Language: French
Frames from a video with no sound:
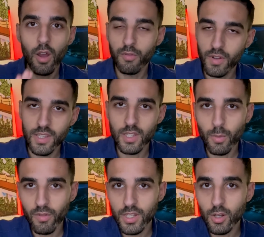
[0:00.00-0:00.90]
fin décembre,
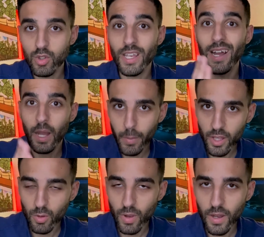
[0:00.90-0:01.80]
on va dire jusqu'à après
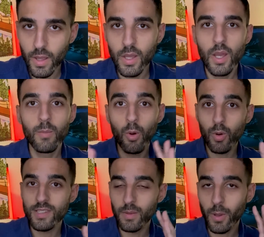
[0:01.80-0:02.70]
Noël,
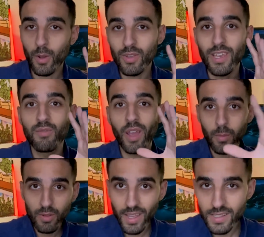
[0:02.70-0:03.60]
pourquoi cette période est
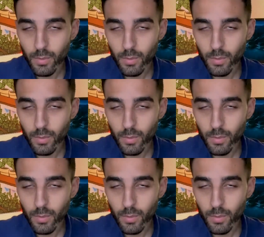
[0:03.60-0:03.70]
vraiment très